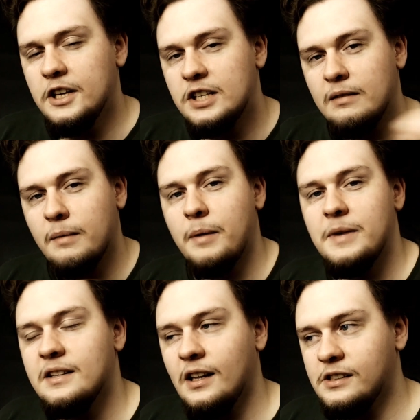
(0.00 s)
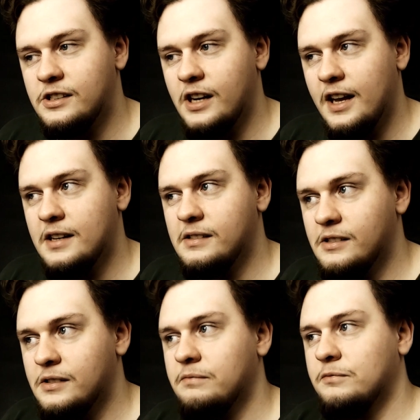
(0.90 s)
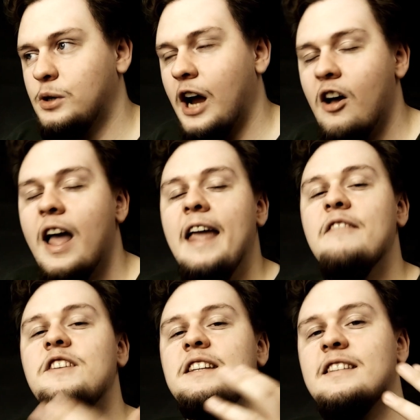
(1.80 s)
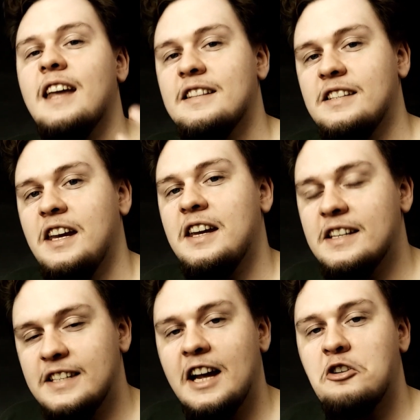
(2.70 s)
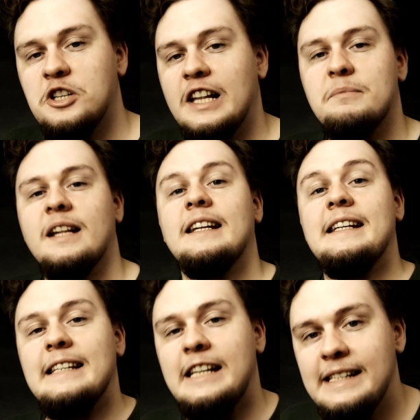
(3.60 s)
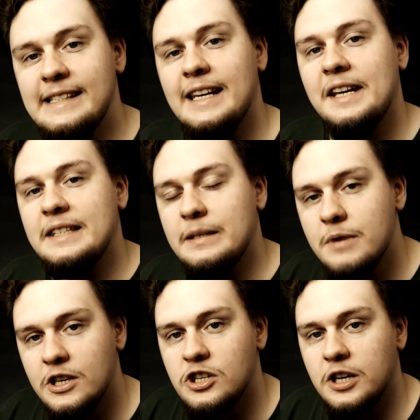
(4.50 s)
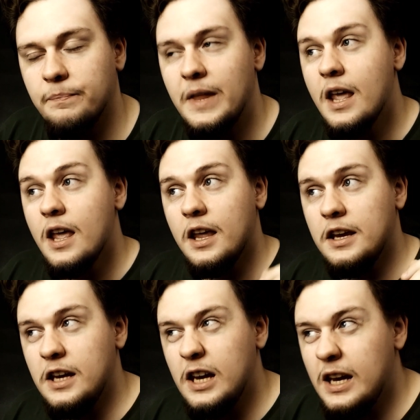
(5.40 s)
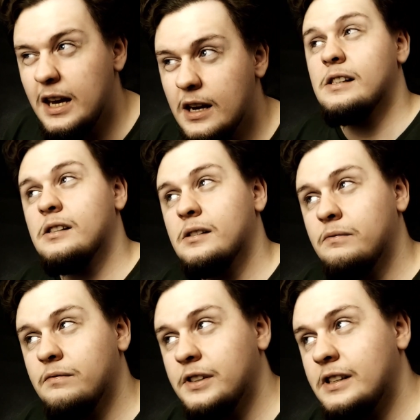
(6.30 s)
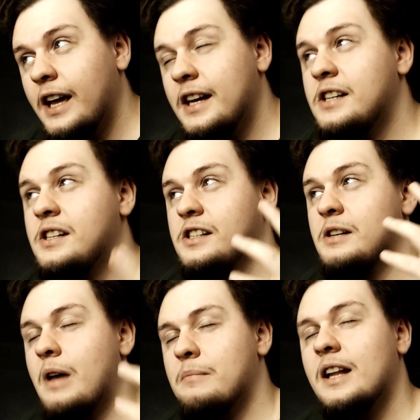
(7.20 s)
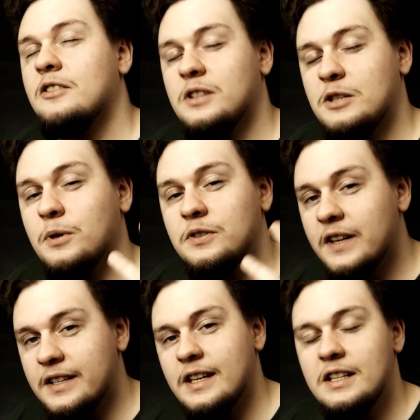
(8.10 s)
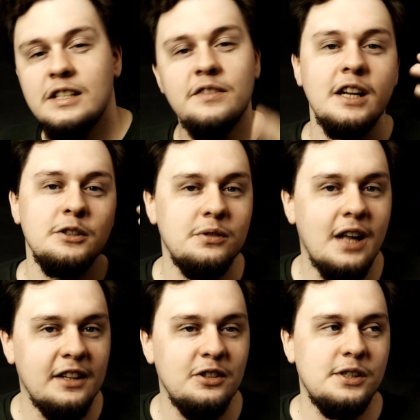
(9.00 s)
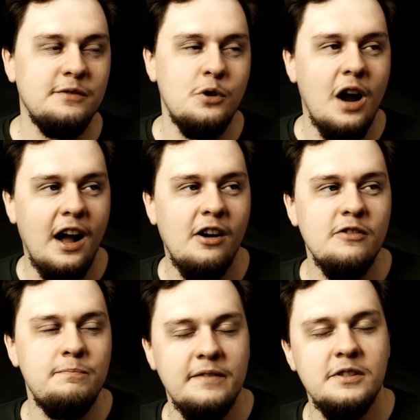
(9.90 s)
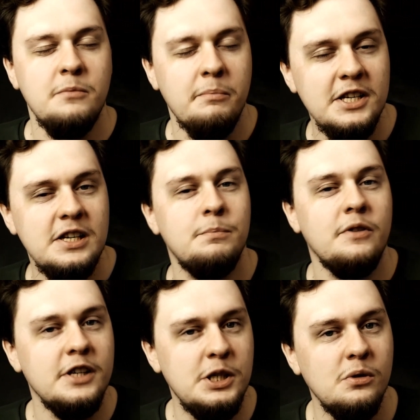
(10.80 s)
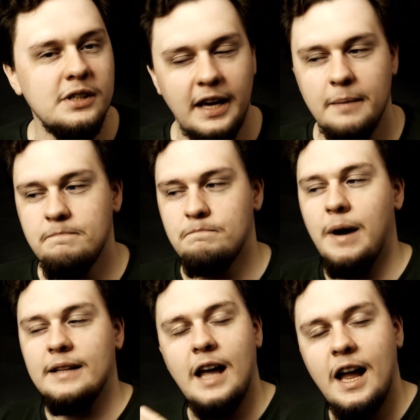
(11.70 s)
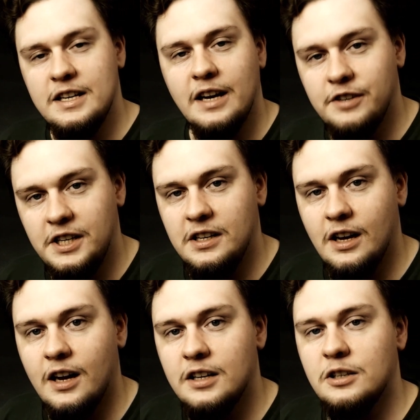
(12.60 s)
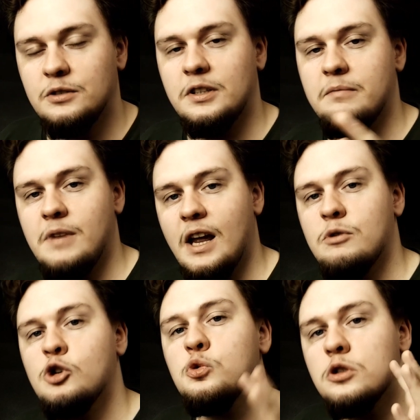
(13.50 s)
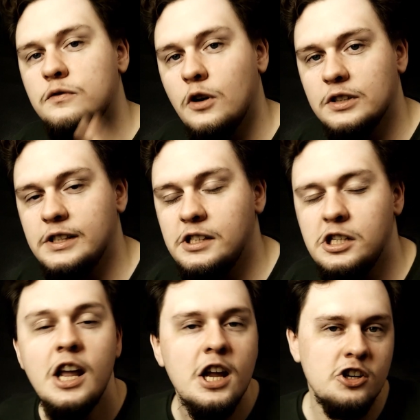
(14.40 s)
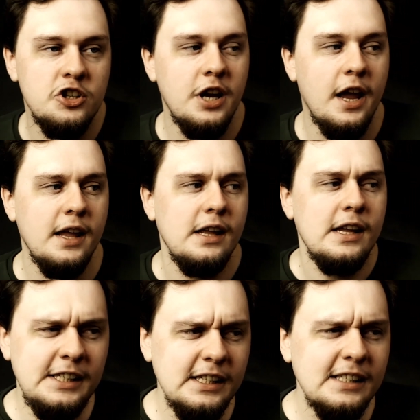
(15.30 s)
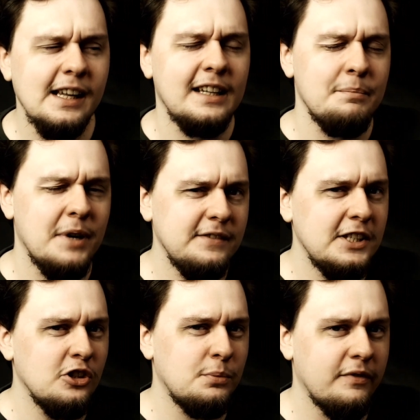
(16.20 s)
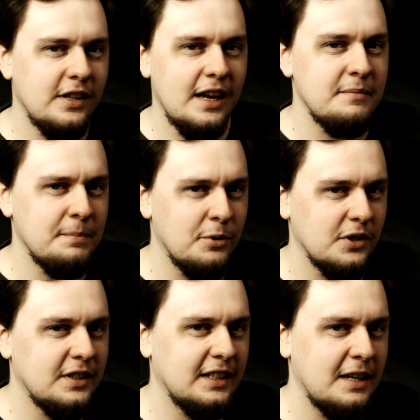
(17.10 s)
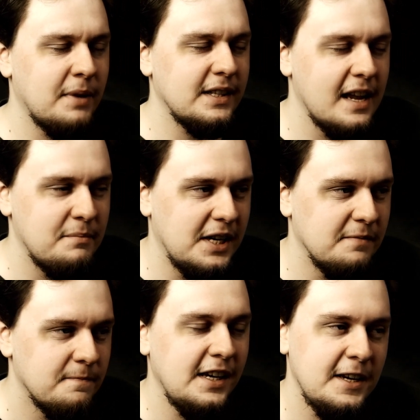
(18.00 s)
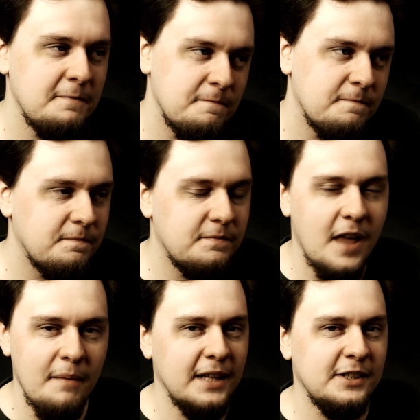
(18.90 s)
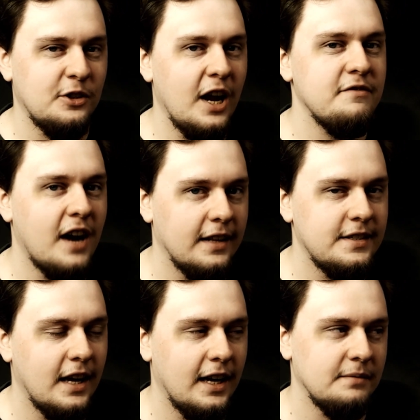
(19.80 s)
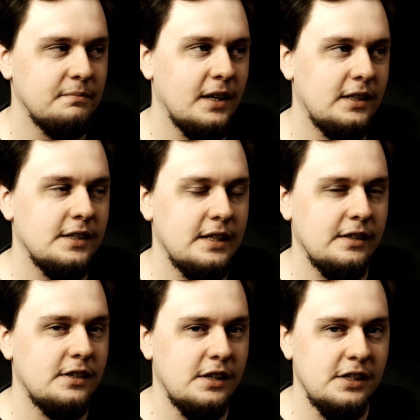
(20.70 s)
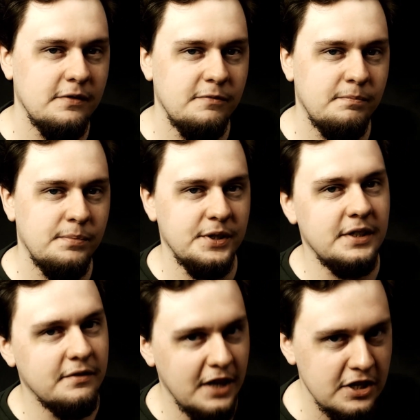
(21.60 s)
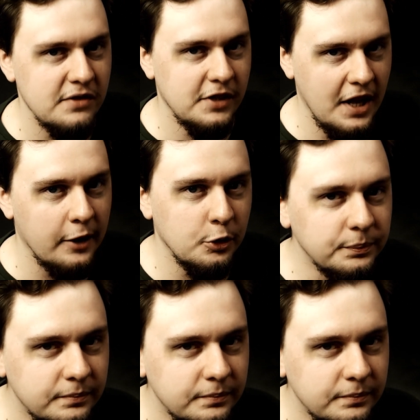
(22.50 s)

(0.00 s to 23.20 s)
I trzeba pamiętać, że no, WHO ewidentnie jest jakoś tam na tej chińskiej smyczy. I no, wydaje się, że mamy na to też potwierdzenie ze względu na to, że WHO w pewnym momencie prowadziło takie badania w Chinach, które miały udowodnić, że Chiny tak naprawdę nie odpowiadają za początek tej pandemii. I Temat trochę wraca, ale na całe szczęście w pozytywniejszym wydaniu.